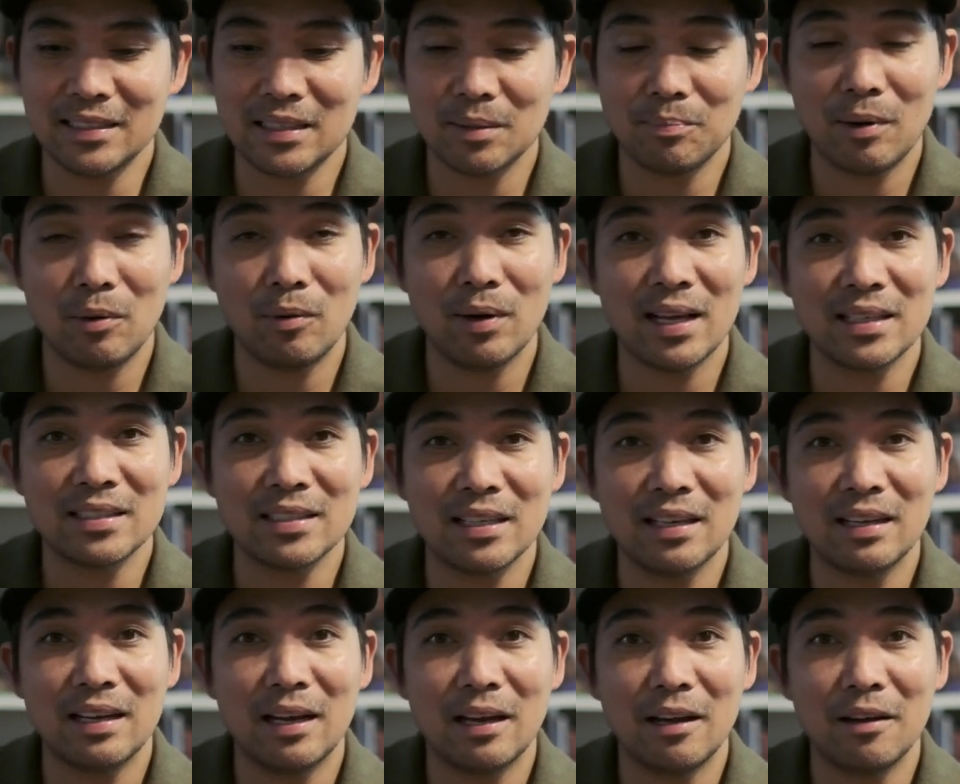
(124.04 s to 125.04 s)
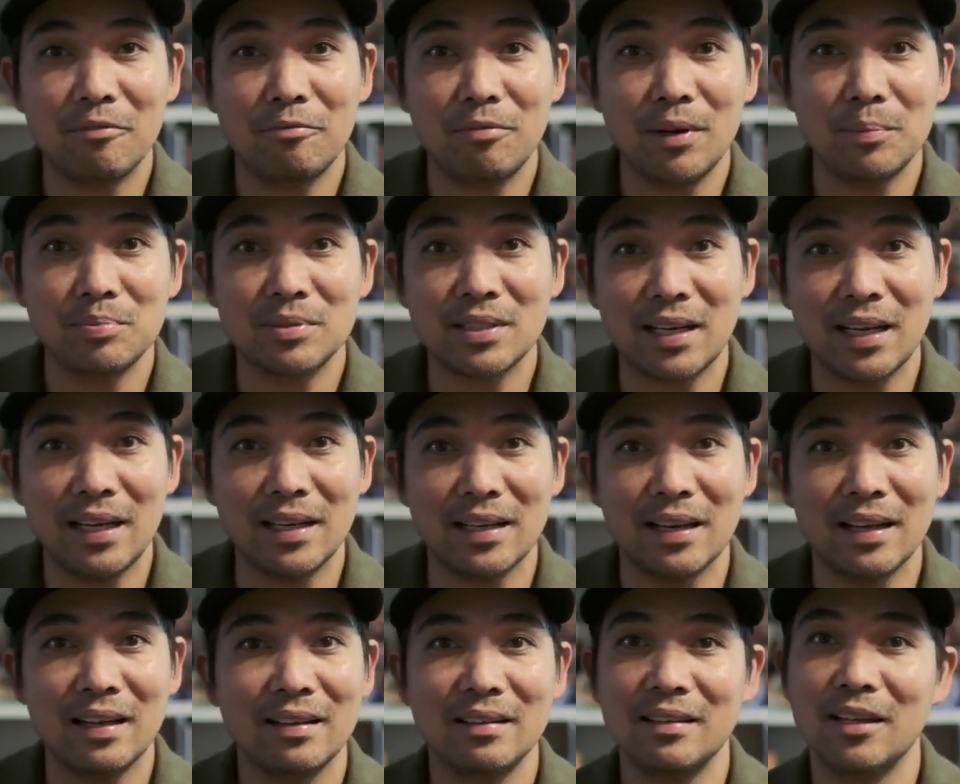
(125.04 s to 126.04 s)
isa pa, wala siyang uh, flip screen.
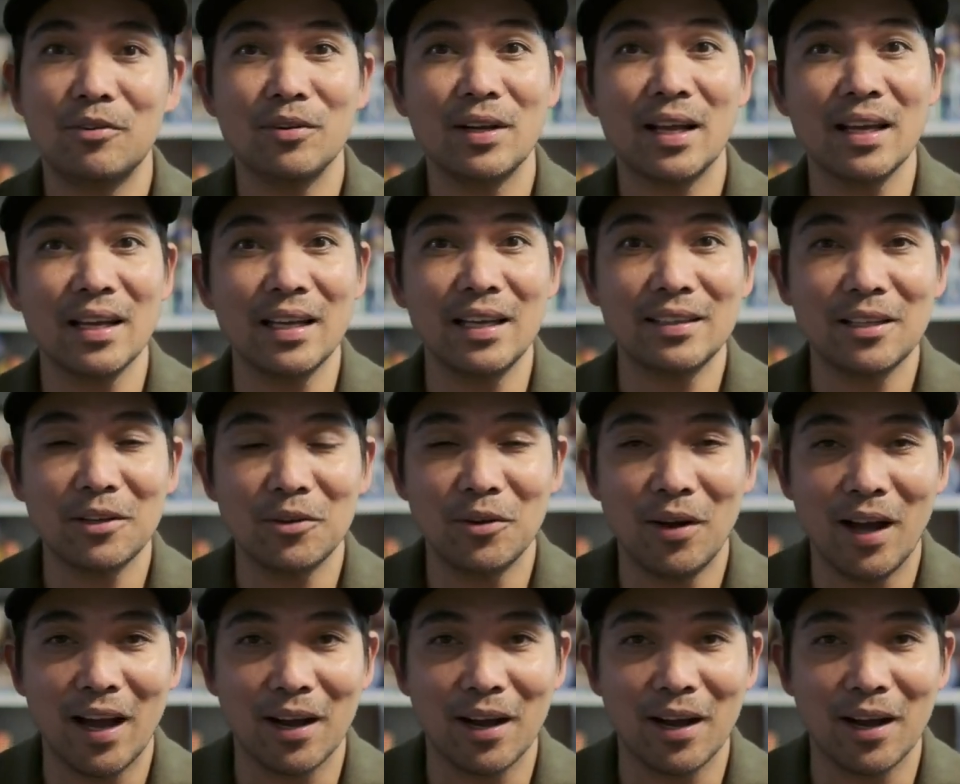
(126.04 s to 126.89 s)
Hindi ko nakikita yung